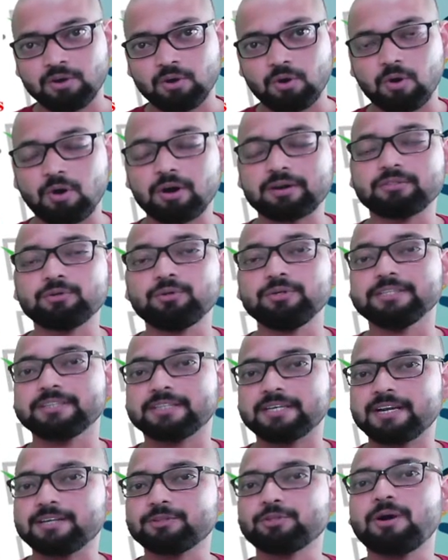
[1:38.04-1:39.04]
और तो
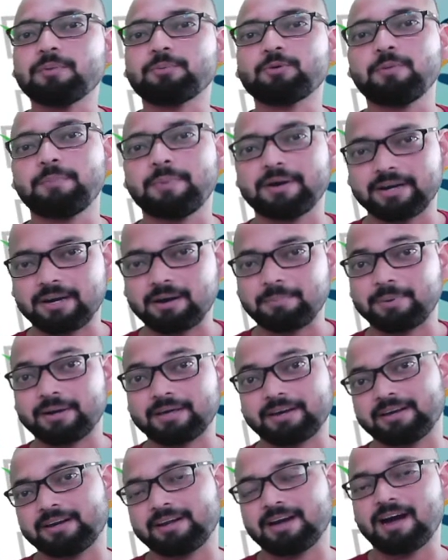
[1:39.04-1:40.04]
इतना तो आपको पढ़ना
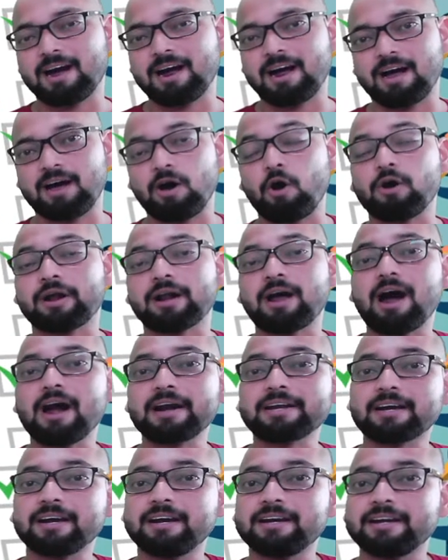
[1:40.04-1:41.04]
पड़ेगा ना और
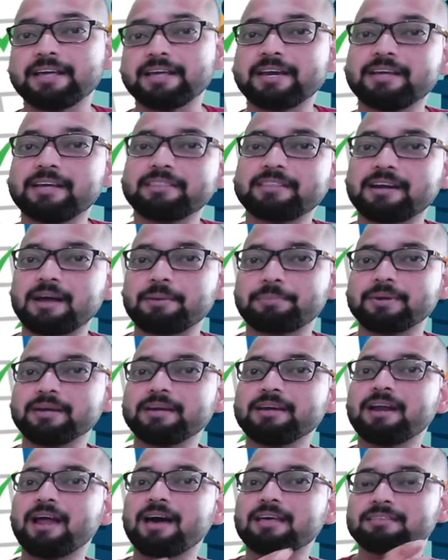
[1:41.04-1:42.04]
आठ घंटे के अंदर आपकी
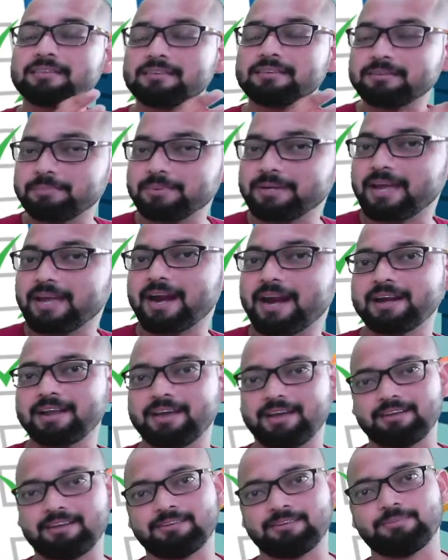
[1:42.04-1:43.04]
क्लासेस भी एड
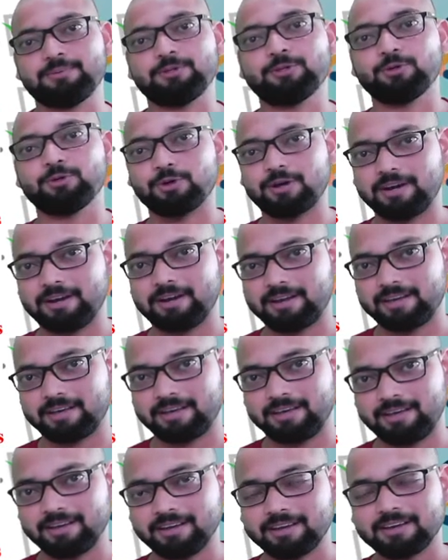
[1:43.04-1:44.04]
है इसमें दो घंटे
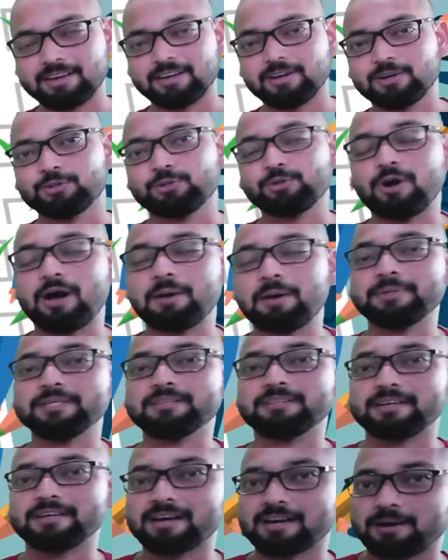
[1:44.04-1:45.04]
की तो आप
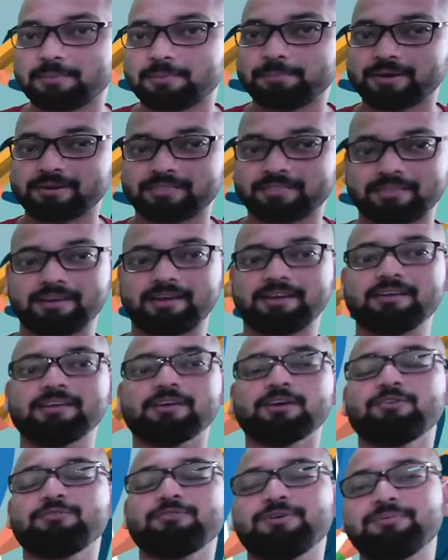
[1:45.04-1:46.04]
इतना कम पढ़ते हैं
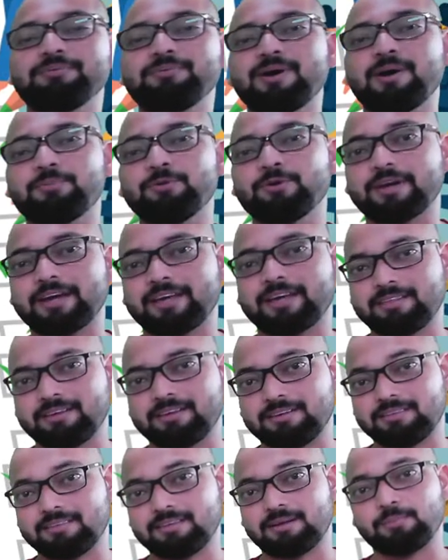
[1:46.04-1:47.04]
फिर भी आप लोग कहते हैं
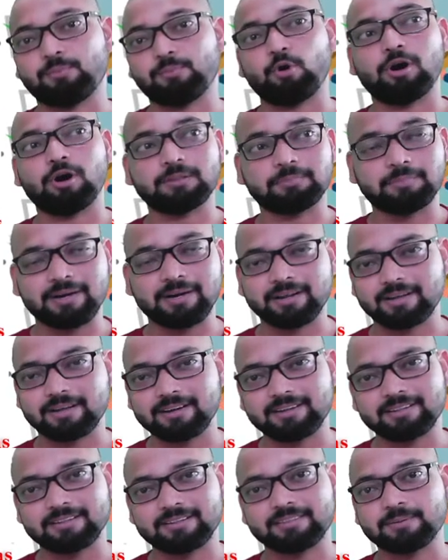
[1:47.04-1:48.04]
कि सर बहुत पढ़ने के
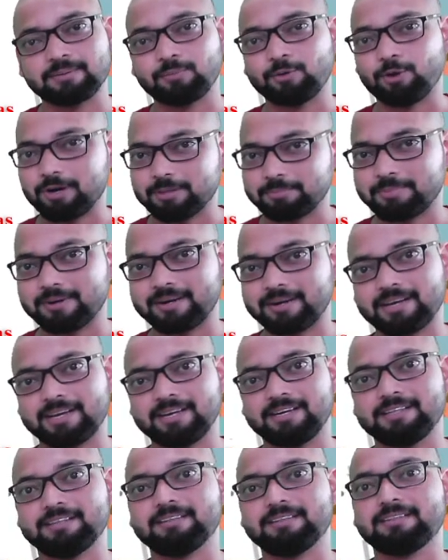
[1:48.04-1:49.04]
लिए देते बहुत पढ़ने के
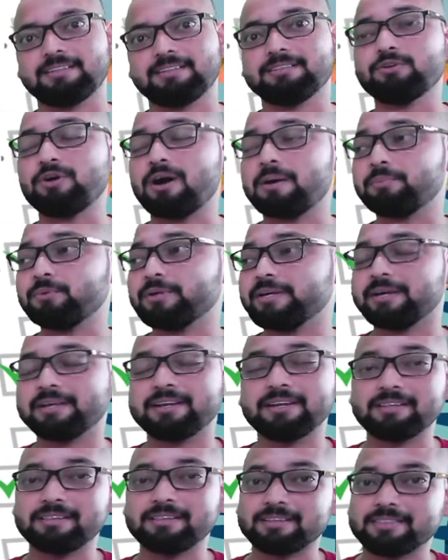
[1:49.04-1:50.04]
लिए देते तो आप ये
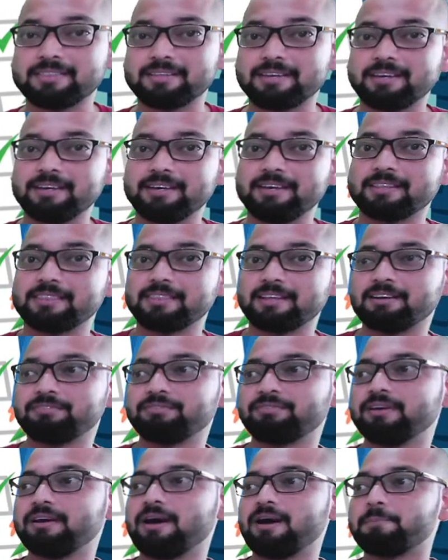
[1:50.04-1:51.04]
नहीं देखते कि एक तरफ
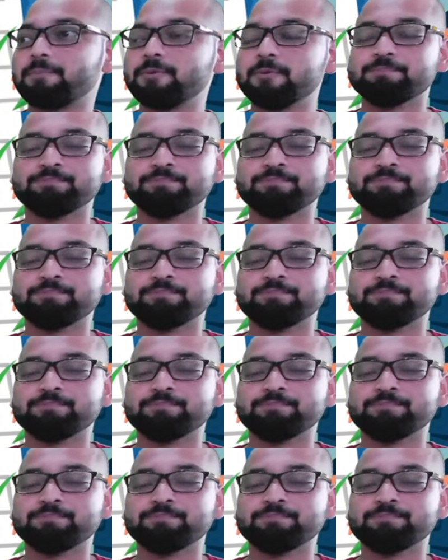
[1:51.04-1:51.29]
की आप